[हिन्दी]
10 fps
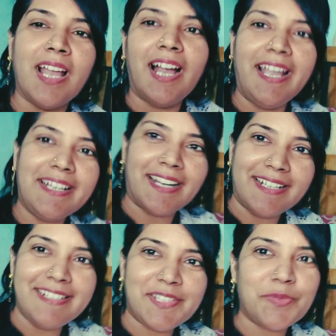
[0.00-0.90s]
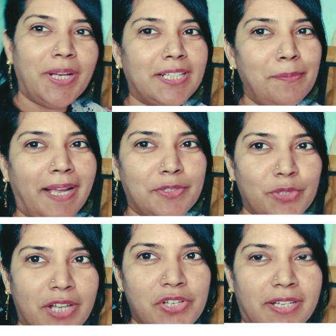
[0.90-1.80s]
हाय गाइस वेलकम बैक टू
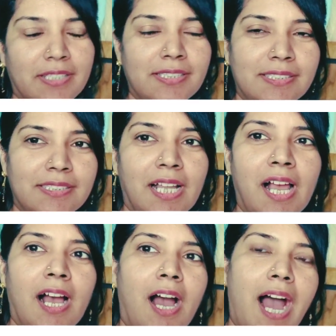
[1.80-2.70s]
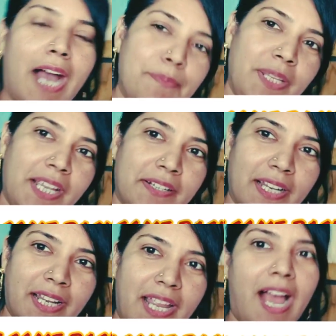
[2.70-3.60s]
आवर चैनल आप देख
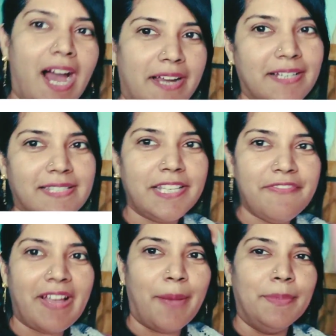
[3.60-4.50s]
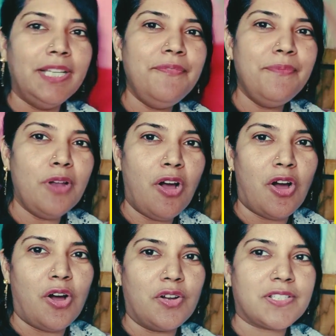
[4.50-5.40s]
रहे हैं आर एस डी फैमिली
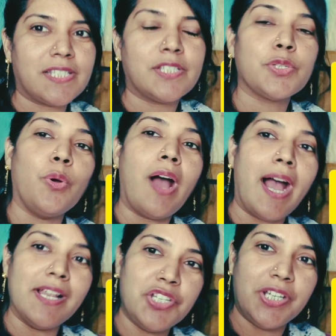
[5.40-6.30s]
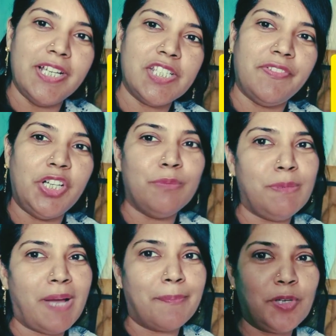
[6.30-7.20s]
ब्लॉग्स सो आज के इस वीडियो में
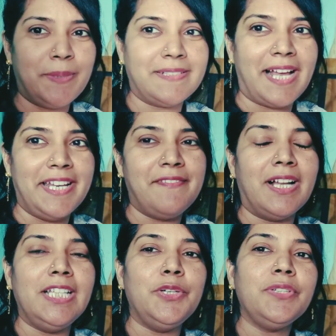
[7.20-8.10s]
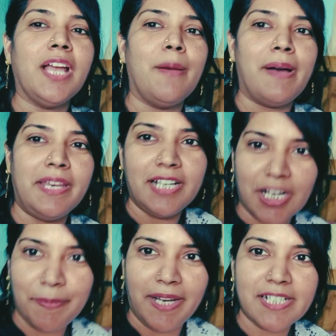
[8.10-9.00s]
मैं आपको बताने वाली हूँ कि हमारे
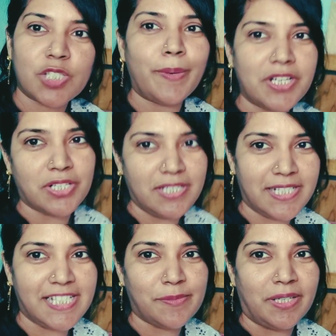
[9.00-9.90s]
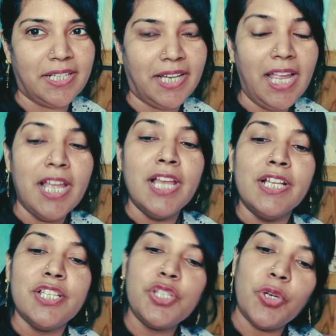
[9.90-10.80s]
घर पे एक स्पेशल चीज़ बनी
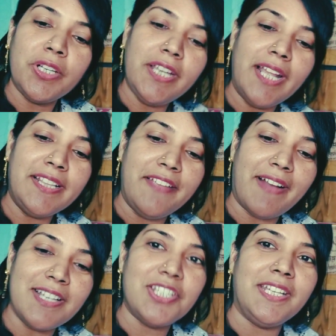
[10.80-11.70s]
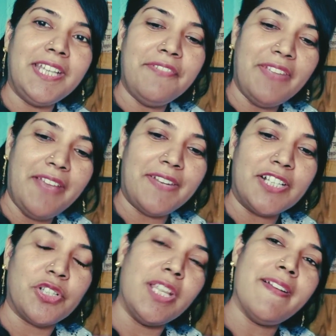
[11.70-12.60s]
है जो कि है देवांशी की
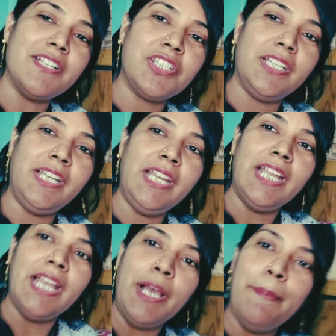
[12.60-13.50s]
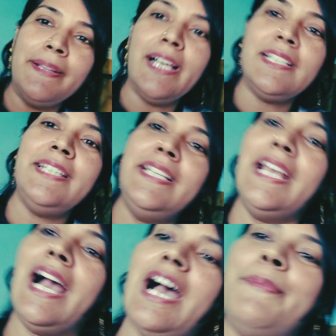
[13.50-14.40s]
फेवरेट तो देवांशी पता क्या